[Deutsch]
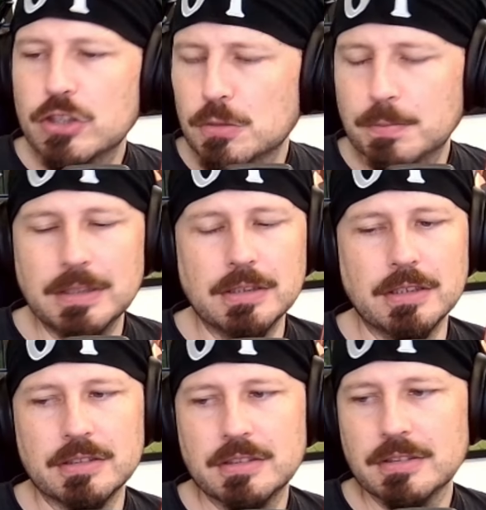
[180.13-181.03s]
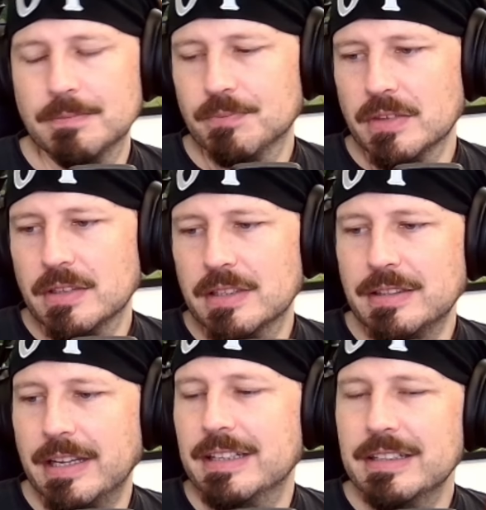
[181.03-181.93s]
Spieles.
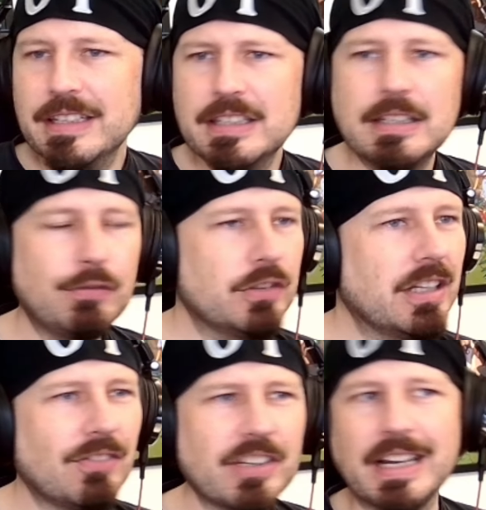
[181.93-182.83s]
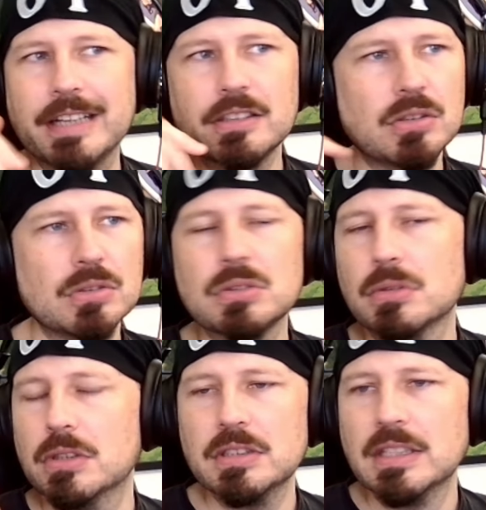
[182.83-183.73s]
Ich rede nicht hier von irgendwelchen anderen
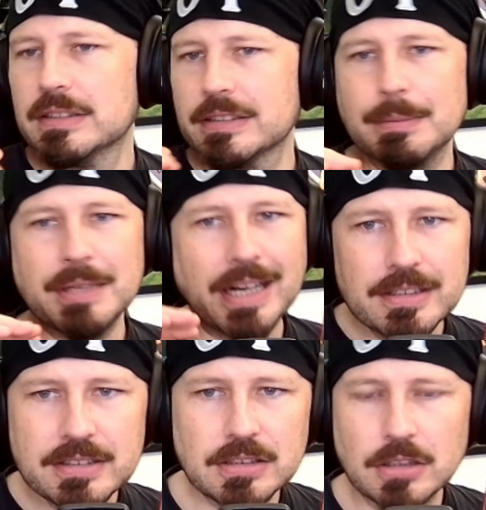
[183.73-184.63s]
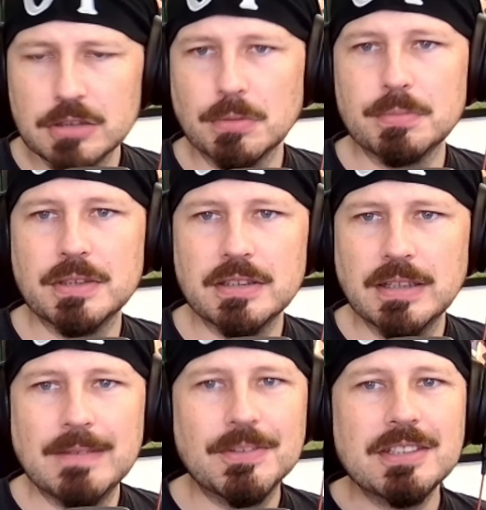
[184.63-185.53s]
Konsolen. Das habe ich alles nicht ausprobiert.
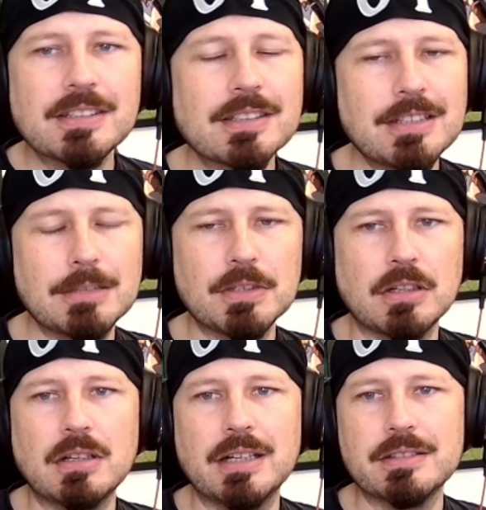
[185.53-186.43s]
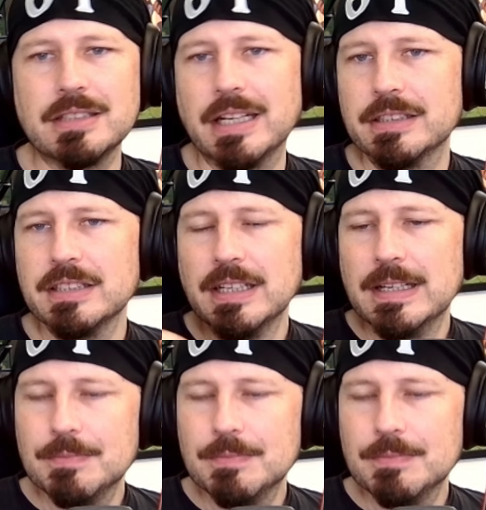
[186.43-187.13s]
Das interessiert mich auch alles gar nicht.